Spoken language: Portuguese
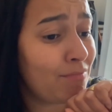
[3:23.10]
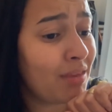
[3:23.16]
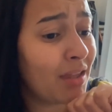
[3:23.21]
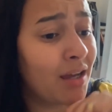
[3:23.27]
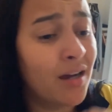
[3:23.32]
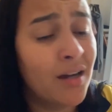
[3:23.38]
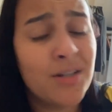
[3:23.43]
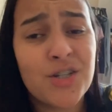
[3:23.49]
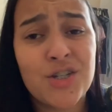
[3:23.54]

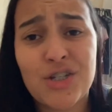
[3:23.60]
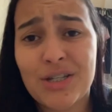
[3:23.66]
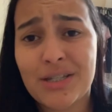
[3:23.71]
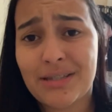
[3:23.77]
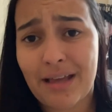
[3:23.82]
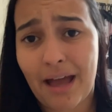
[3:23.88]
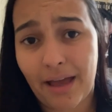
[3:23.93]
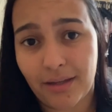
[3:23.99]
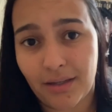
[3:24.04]
antes de
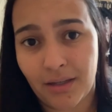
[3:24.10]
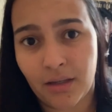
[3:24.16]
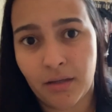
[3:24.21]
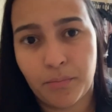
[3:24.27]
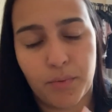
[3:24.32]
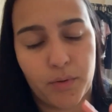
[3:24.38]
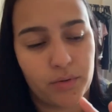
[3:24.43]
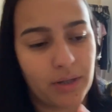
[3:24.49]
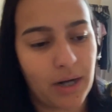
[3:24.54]
sair
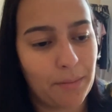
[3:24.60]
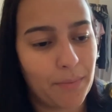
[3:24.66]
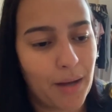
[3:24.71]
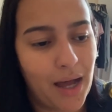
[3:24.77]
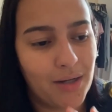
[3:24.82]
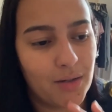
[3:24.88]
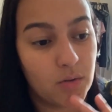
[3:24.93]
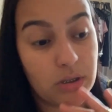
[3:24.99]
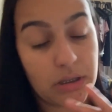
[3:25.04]
pro
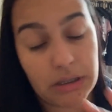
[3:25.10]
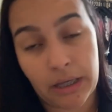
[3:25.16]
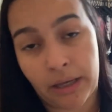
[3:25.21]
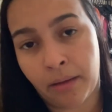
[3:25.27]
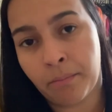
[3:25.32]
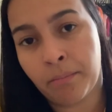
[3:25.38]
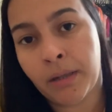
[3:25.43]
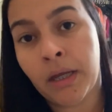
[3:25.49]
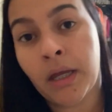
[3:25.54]
trabalho, eu
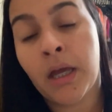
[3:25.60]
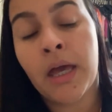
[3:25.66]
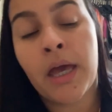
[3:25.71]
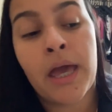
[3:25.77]
sempre